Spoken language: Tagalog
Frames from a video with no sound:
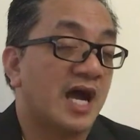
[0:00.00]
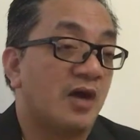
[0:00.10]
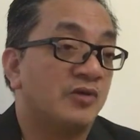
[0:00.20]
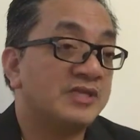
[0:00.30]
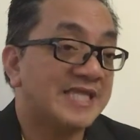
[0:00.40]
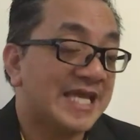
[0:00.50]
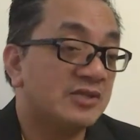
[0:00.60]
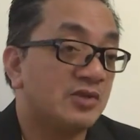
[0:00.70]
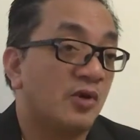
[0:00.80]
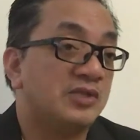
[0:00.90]
uh,
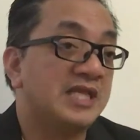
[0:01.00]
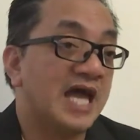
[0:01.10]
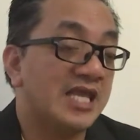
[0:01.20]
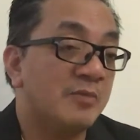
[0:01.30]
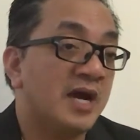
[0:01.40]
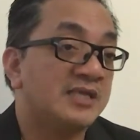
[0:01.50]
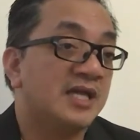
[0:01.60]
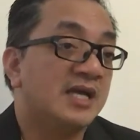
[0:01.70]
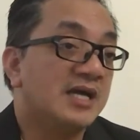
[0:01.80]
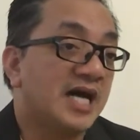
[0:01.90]
content o nilalaman
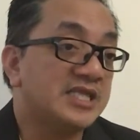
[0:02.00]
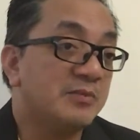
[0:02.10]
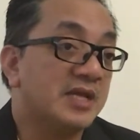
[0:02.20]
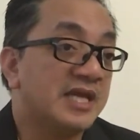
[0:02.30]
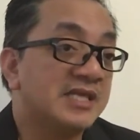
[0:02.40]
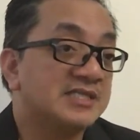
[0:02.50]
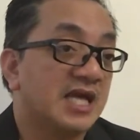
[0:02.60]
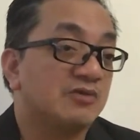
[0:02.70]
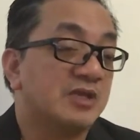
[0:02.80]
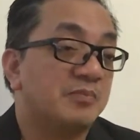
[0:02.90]
at iba rin
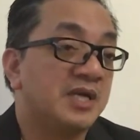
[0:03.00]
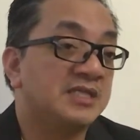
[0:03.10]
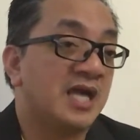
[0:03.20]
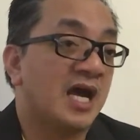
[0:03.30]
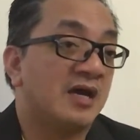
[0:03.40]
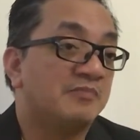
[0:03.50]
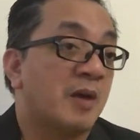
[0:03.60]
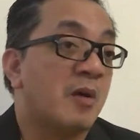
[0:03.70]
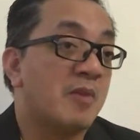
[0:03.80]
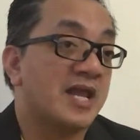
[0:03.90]
sa usapin ng
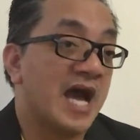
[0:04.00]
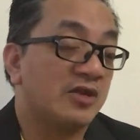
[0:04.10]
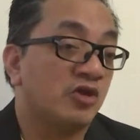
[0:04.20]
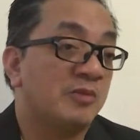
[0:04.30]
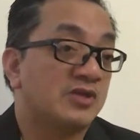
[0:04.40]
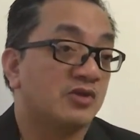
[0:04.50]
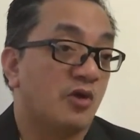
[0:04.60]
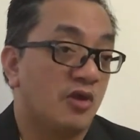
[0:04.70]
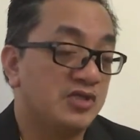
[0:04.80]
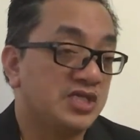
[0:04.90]
pamamaraan or
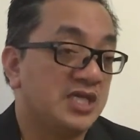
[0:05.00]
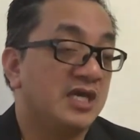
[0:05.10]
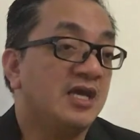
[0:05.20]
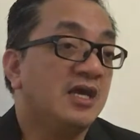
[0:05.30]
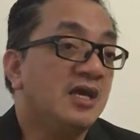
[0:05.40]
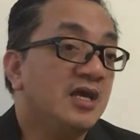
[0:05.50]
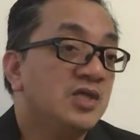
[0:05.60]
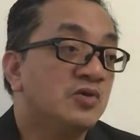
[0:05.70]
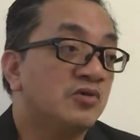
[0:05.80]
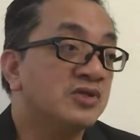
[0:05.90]
methodology.
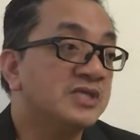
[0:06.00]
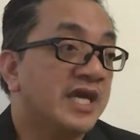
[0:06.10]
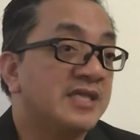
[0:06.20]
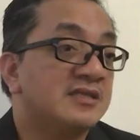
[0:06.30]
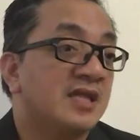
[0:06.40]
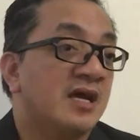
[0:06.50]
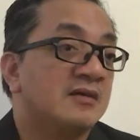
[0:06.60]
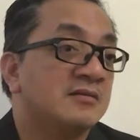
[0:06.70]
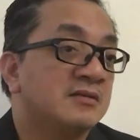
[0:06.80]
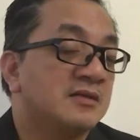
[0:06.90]
Yung content ng
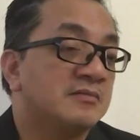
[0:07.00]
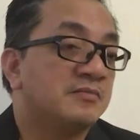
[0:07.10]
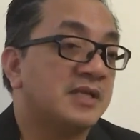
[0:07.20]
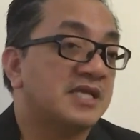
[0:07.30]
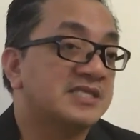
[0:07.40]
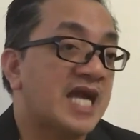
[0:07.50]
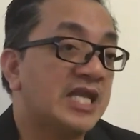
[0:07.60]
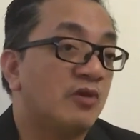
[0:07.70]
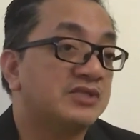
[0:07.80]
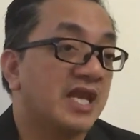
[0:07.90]

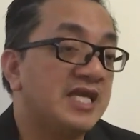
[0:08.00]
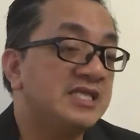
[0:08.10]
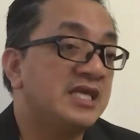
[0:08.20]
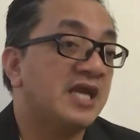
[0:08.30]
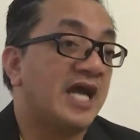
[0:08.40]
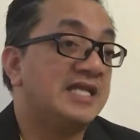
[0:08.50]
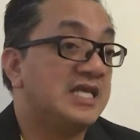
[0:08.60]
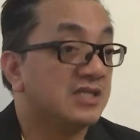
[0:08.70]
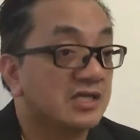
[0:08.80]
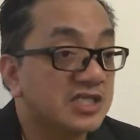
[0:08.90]
pagsasanay o training ay
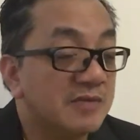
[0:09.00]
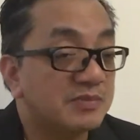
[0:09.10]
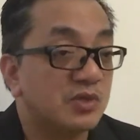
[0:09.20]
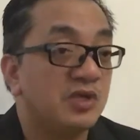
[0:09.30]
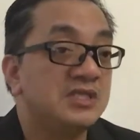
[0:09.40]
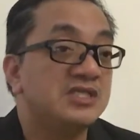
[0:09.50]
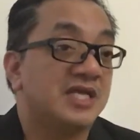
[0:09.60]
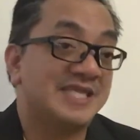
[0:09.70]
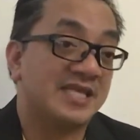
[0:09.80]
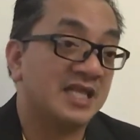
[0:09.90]
leadership so hindi siya
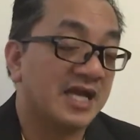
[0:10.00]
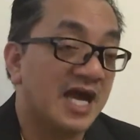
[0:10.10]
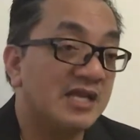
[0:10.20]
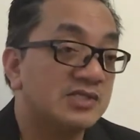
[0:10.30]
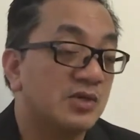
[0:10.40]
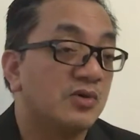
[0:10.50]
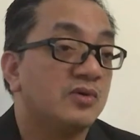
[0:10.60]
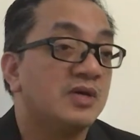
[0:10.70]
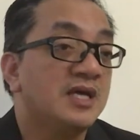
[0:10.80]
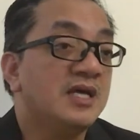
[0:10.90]
technical
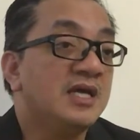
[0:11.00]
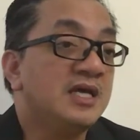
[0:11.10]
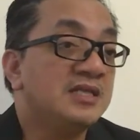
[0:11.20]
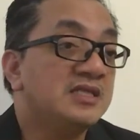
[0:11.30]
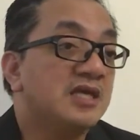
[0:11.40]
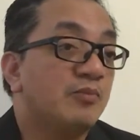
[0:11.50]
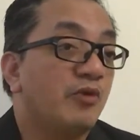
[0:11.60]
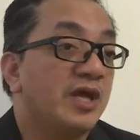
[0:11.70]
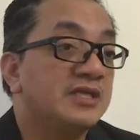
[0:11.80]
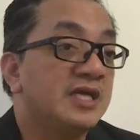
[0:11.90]
so hindi siya
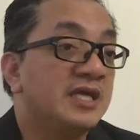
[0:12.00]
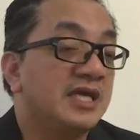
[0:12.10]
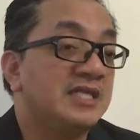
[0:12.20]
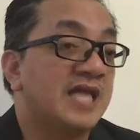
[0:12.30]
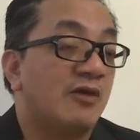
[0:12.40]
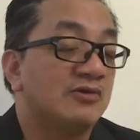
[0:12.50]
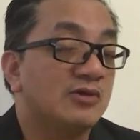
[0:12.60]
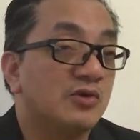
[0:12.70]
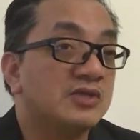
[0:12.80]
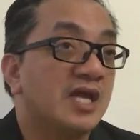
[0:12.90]
pwedeng
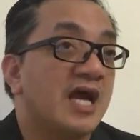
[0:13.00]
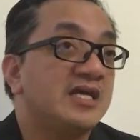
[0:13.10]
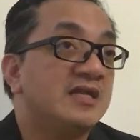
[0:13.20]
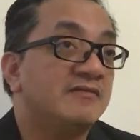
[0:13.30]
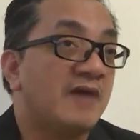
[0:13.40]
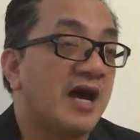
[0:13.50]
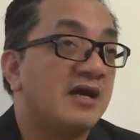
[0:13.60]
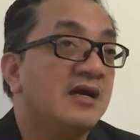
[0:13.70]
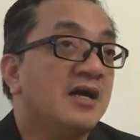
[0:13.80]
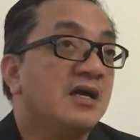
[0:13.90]
i-download. In
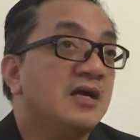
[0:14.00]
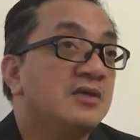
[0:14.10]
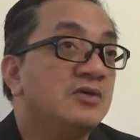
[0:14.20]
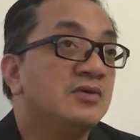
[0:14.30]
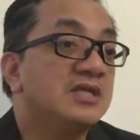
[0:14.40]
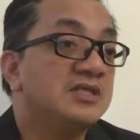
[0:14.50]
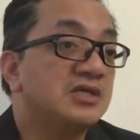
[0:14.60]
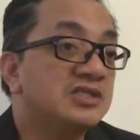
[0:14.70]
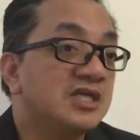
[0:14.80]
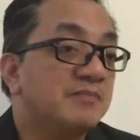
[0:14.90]
fact, yung
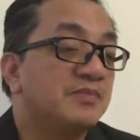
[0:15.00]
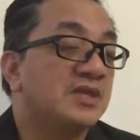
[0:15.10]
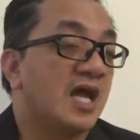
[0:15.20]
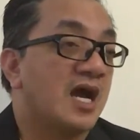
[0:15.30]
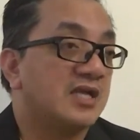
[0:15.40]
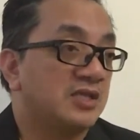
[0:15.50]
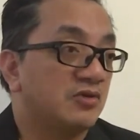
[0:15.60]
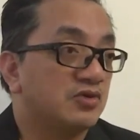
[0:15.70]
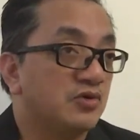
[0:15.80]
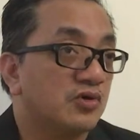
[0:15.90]
leadership na
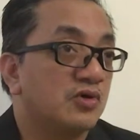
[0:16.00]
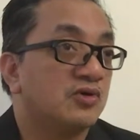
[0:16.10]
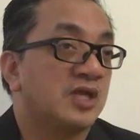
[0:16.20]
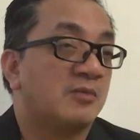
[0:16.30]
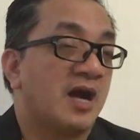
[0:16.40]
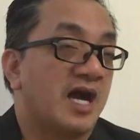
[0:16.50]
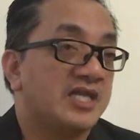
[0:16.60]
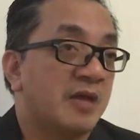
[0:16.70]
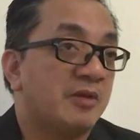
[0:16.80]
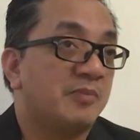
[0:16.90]
tinuturo ng mga
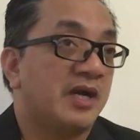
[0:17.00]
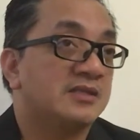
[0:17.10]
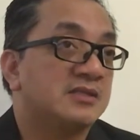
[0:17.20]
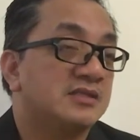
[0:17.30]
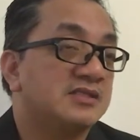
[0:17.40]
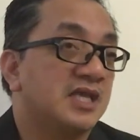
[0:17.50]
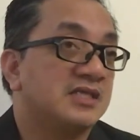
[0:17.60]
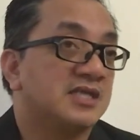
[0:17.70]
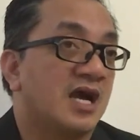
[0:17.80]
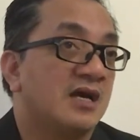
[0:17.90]
academic partners sa
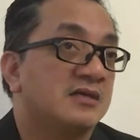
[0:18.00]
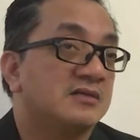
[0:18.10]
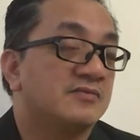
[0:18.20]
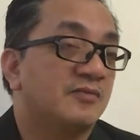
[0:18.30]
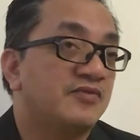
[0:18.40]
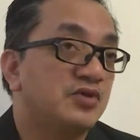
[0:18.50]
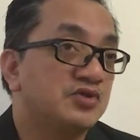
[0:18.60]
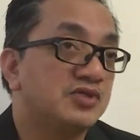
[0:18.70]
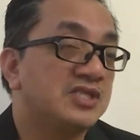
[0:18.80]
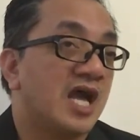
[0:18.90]
isang
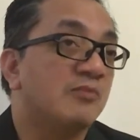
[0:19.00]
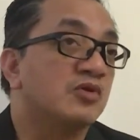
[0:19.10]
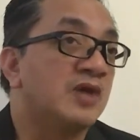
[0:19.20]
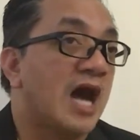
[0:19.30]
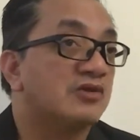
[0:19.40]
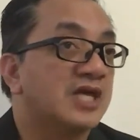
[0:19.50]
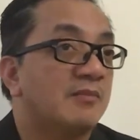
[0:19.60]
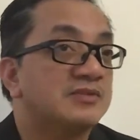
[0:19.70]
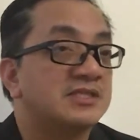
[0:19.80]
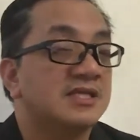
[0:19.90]
futures lab kung
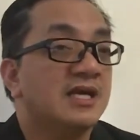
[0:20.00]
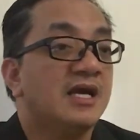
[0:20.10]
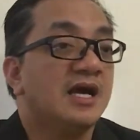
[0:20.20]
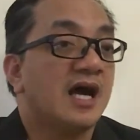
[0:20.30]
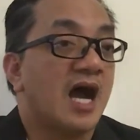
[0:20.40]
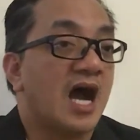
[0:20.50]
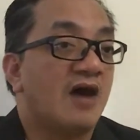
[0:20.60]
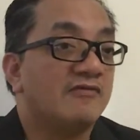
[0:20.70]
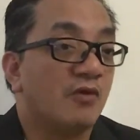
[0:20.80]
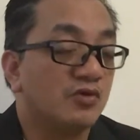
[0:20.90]
outcomes uh,
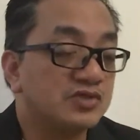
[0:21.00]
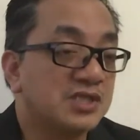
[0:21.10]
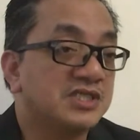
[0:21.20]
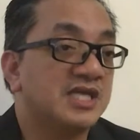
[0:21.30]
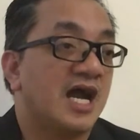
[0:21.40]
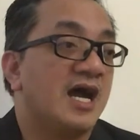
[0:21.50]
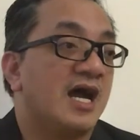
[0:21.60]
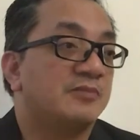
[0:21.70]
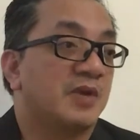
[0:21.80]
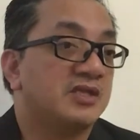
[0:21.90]
focused siya
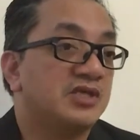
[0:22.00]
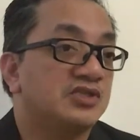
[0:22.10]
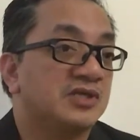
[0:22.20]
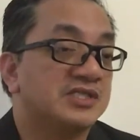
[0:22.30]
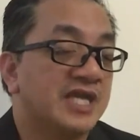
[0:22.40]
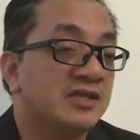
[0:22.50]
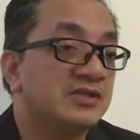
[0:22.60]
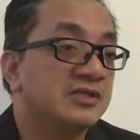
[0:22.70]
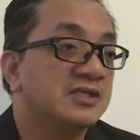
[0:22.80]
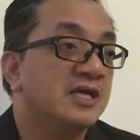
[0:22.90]
at practitioner
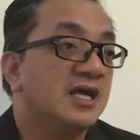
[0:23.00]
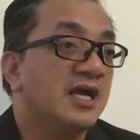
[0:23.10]
centered